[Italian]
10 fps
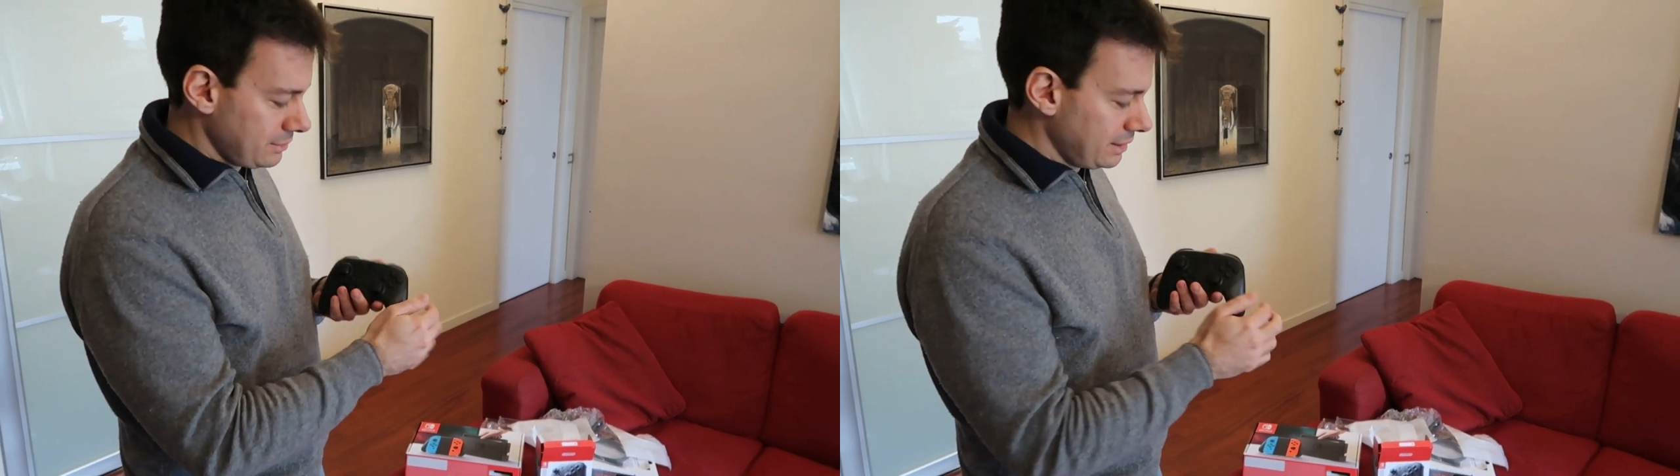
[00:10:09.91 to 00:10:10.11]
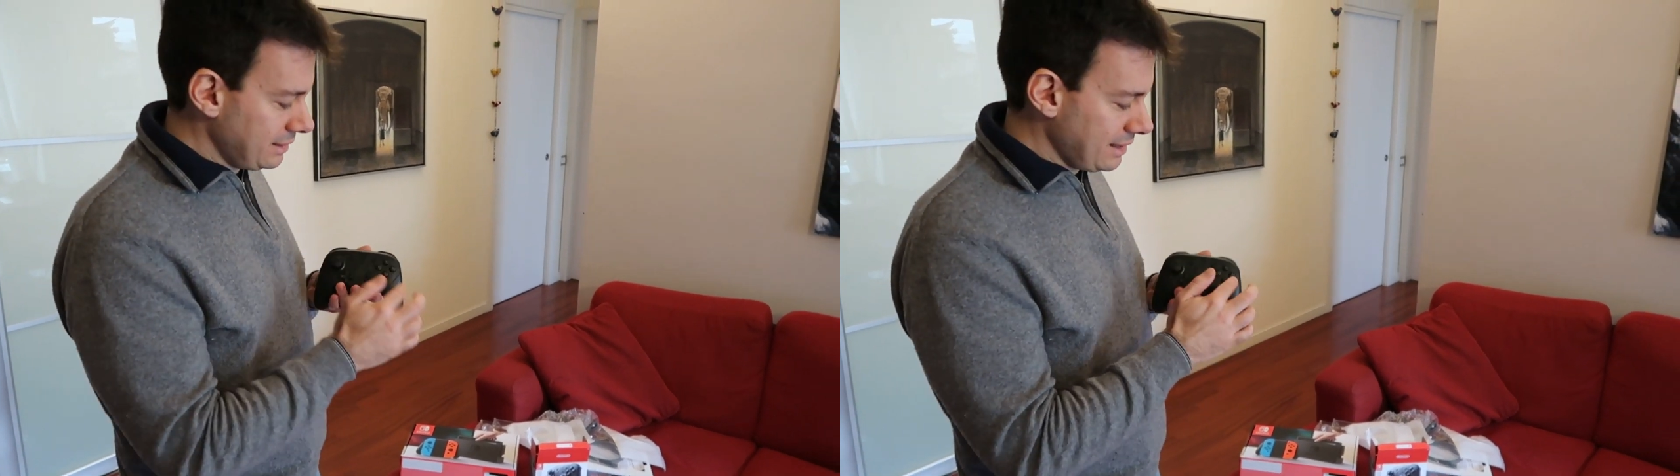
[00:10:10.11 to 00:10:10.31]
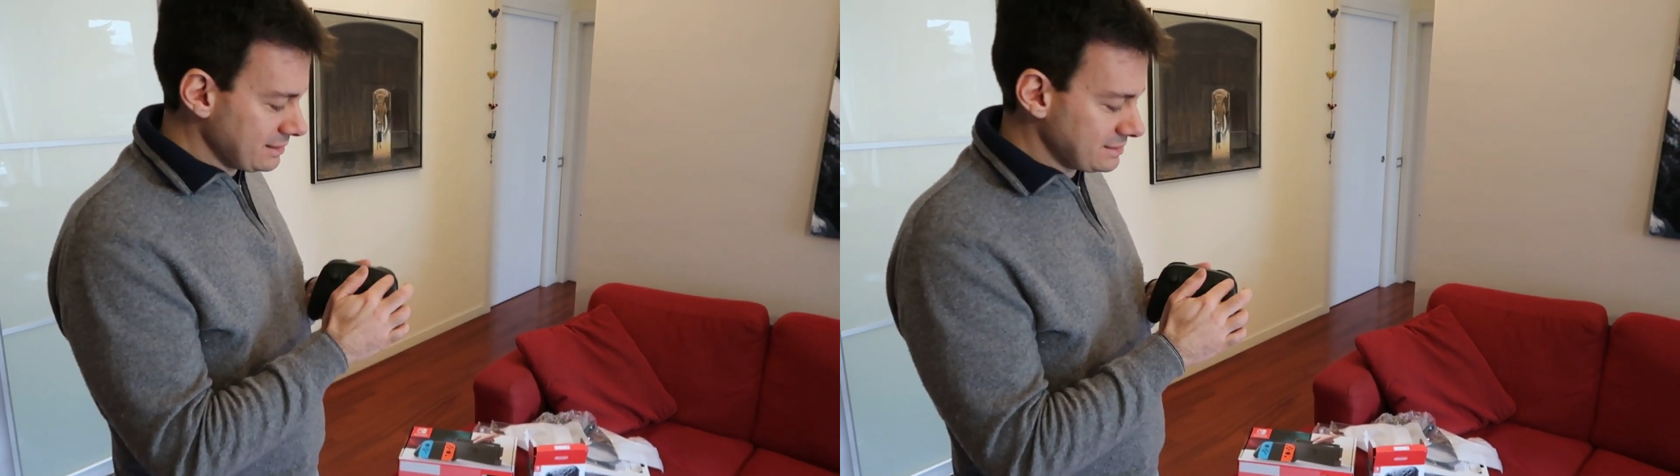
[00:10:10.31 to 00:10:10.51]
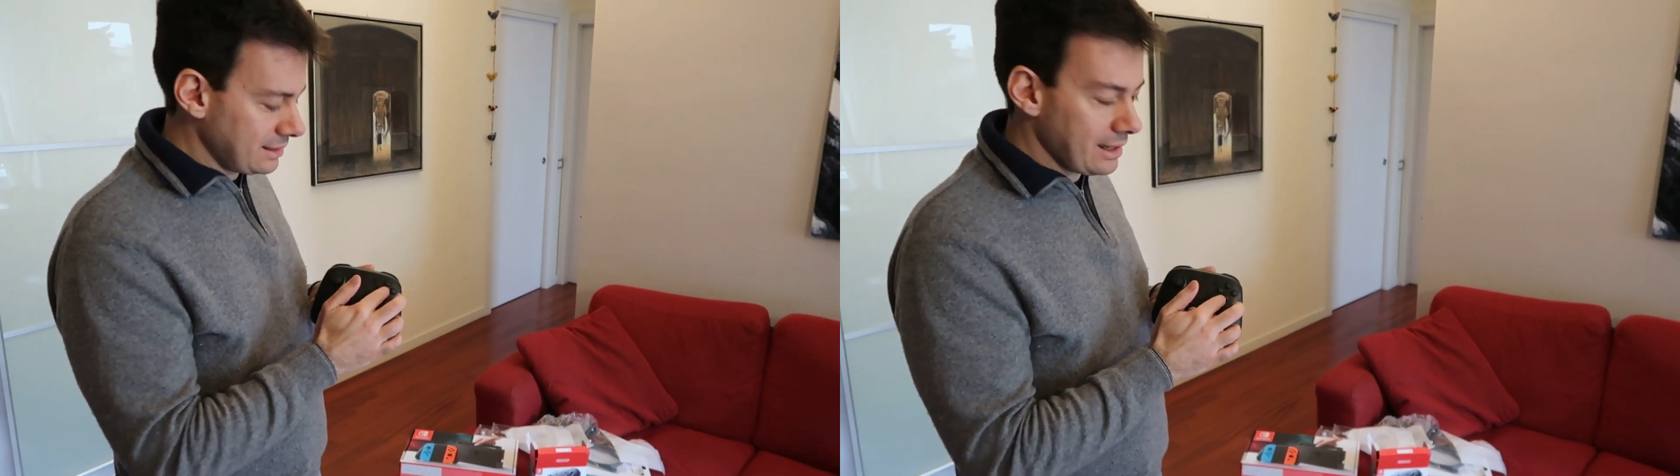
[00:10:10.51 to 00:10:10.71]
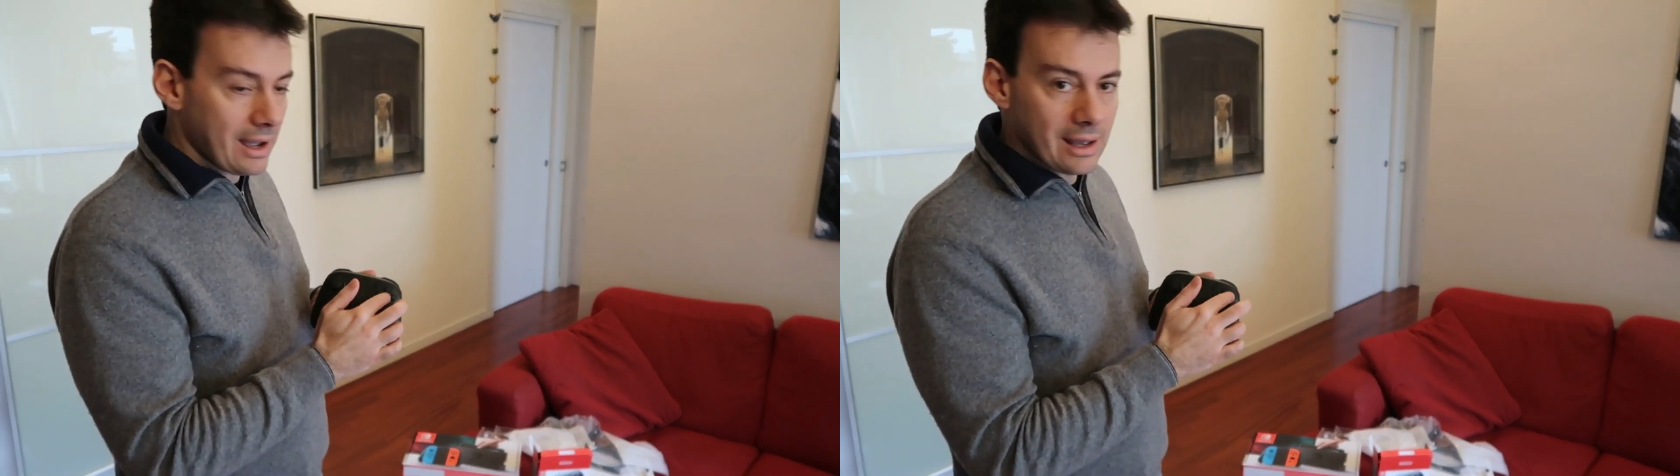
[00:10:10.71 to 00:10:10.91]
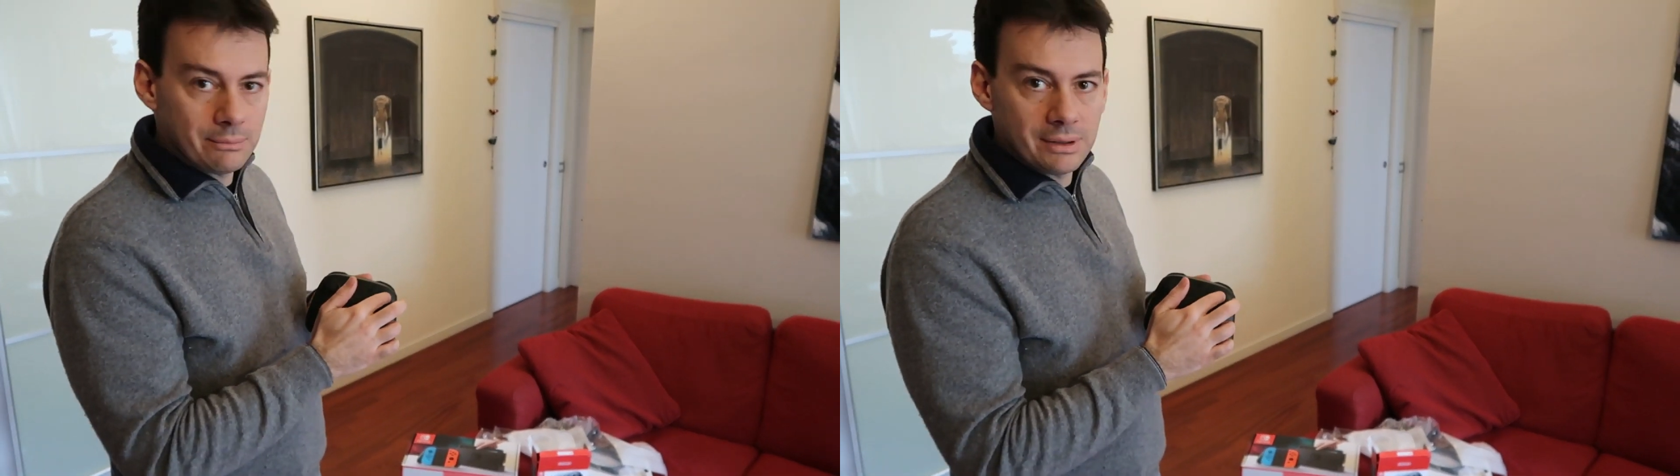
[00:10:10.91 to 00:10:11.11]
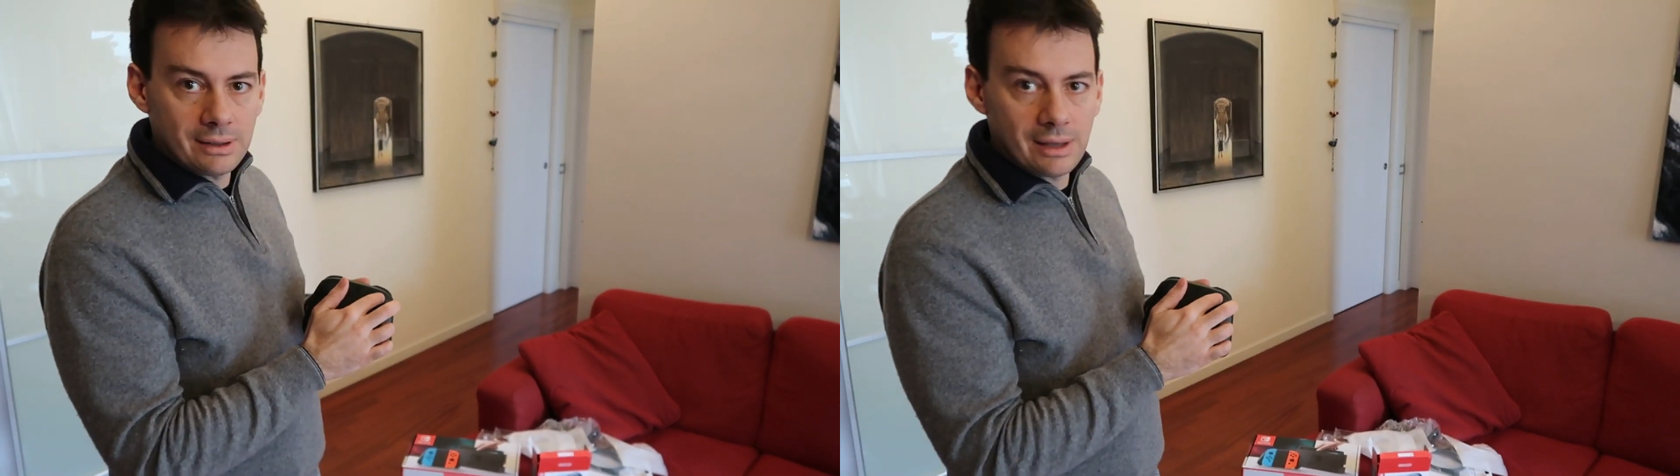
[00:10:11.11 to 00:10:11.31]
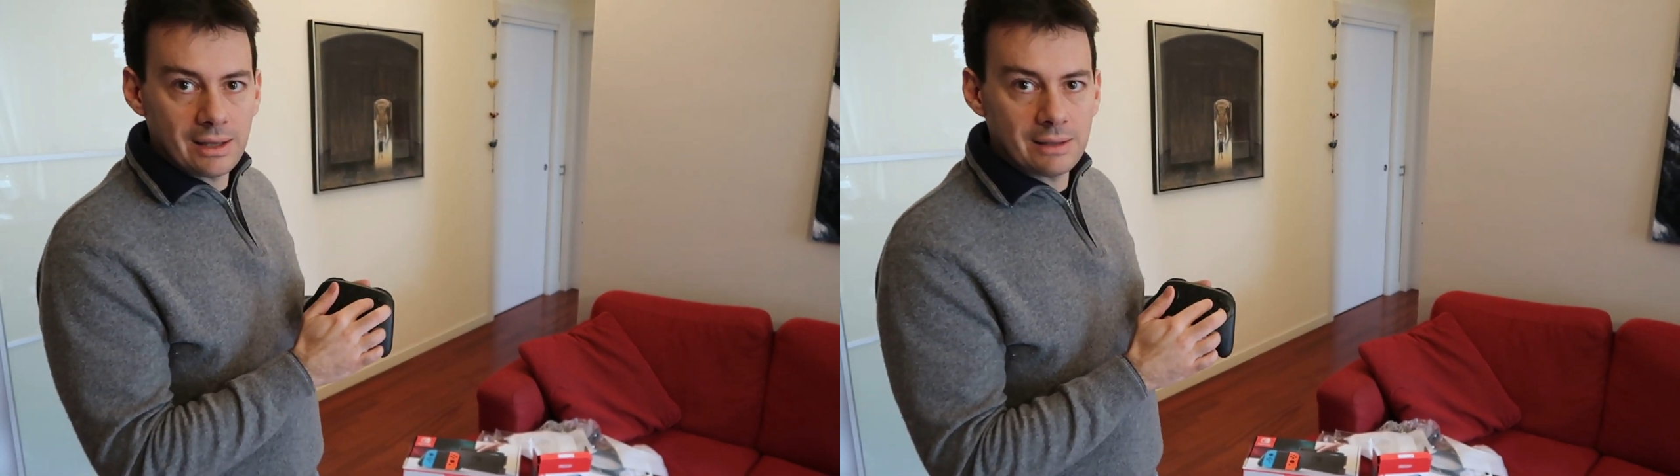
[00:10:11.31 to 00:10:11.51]
i tasti A e
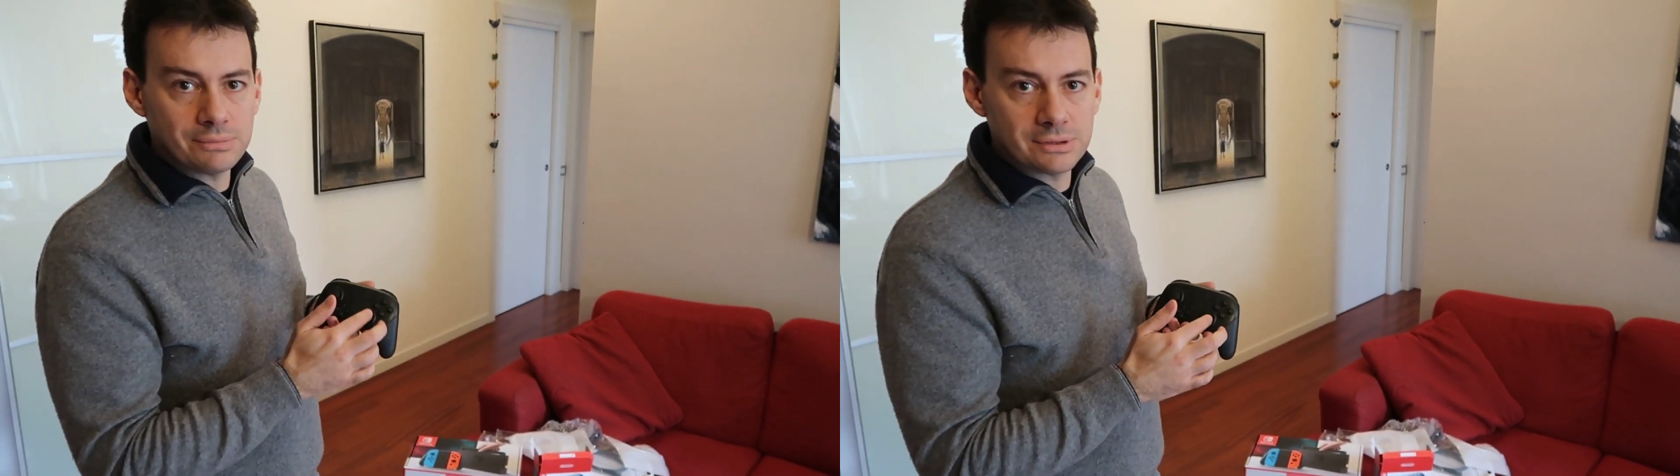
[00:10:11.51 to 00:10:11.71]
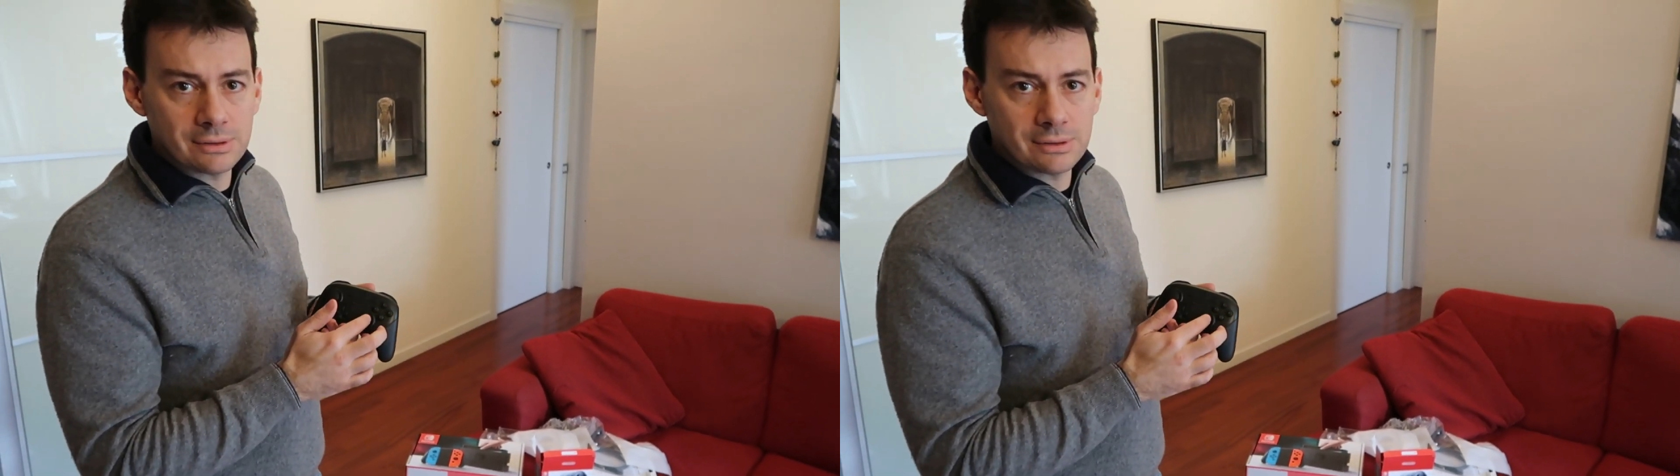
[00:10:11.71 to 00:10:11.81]
B e Y